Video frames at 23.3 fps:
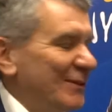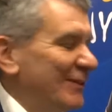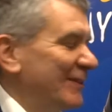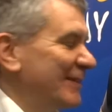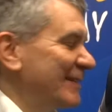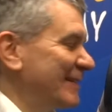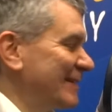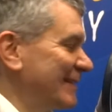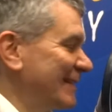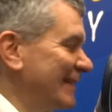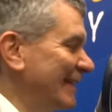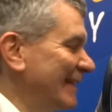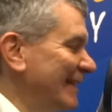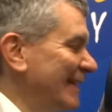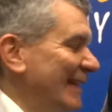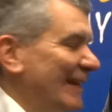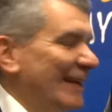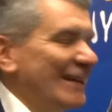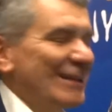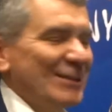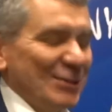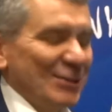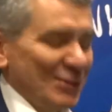więc
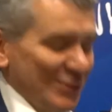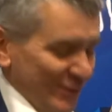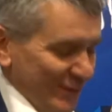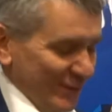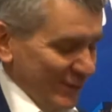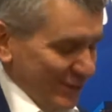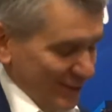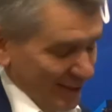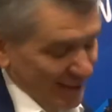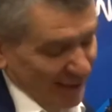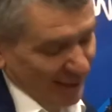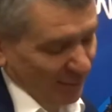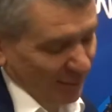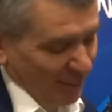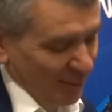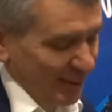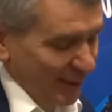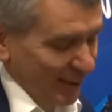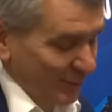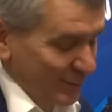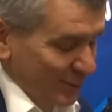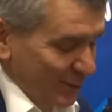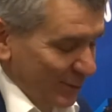generalnie rzeczywiście
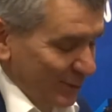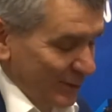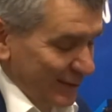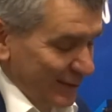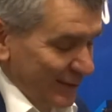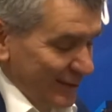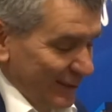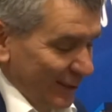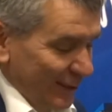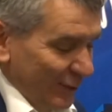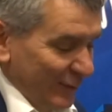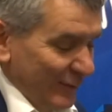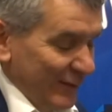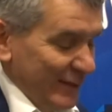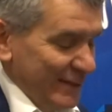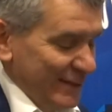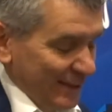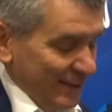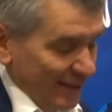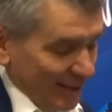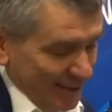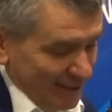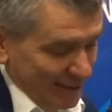zapomniałem, że ulica
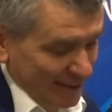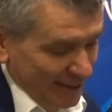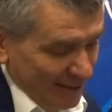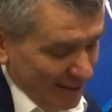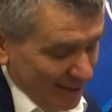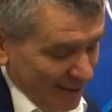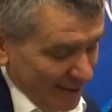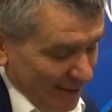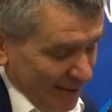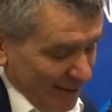Starowiejska jest